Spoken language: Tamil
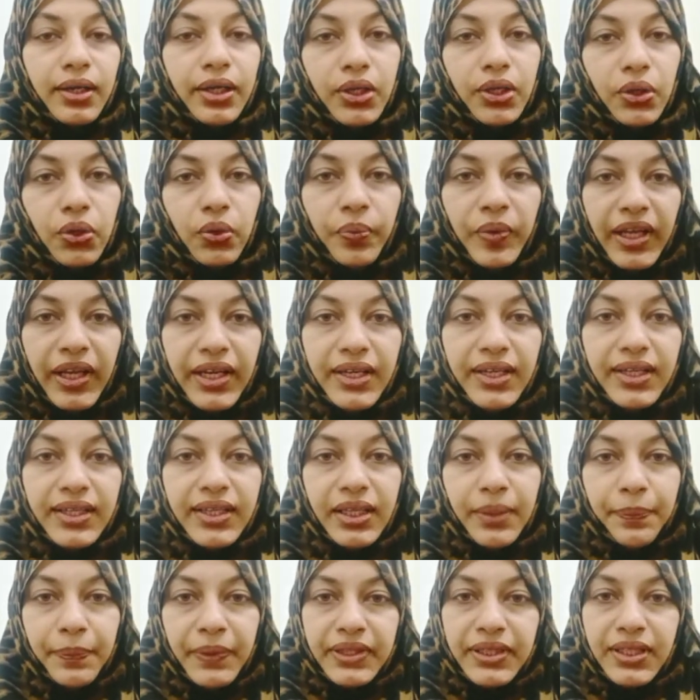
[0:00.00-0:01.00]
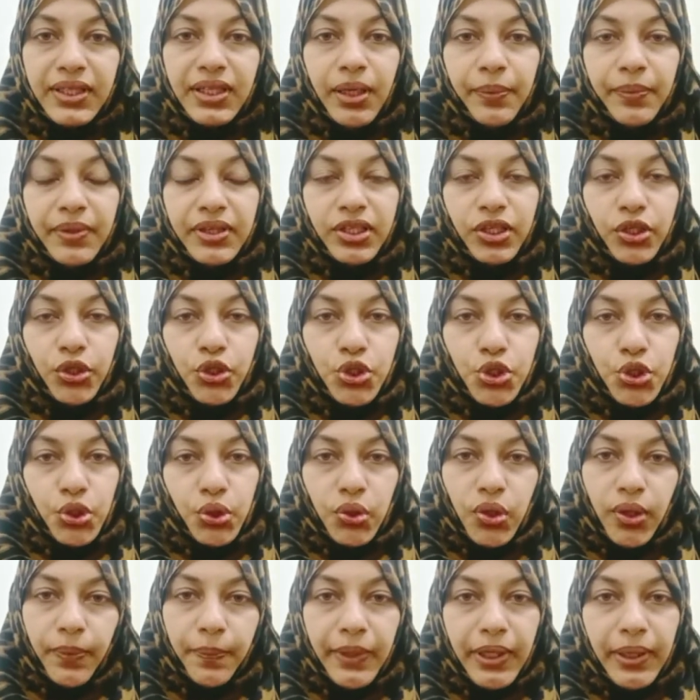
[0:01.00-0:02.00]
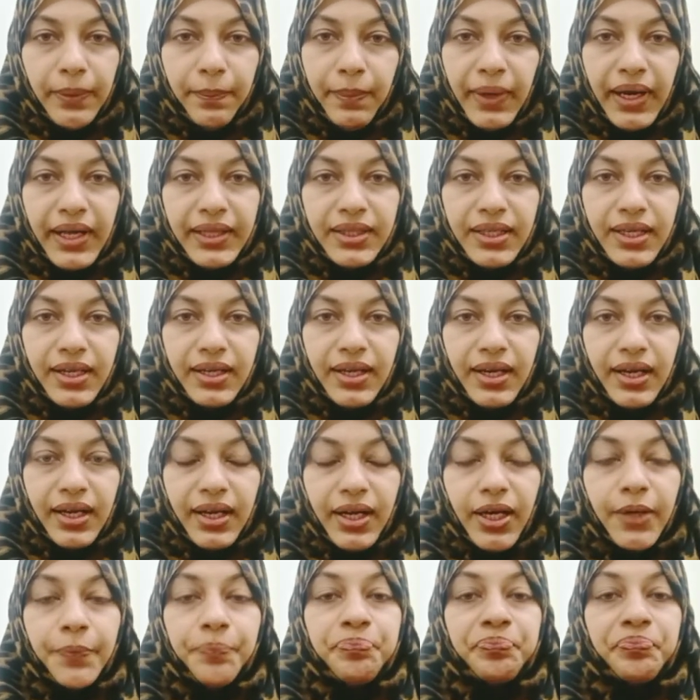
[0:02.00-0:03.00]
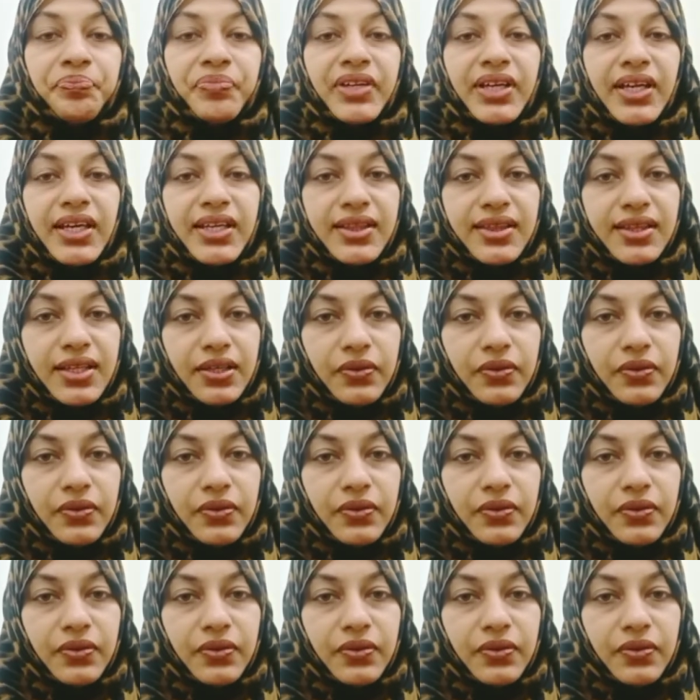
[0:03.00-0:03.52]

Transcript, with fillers: இன்னும் என்ன இதை பற்றி நம்ம தெரிஞ்சுக்கணும் அப்படின்னு பார்த்தீங்கன்னாக்கா இந்த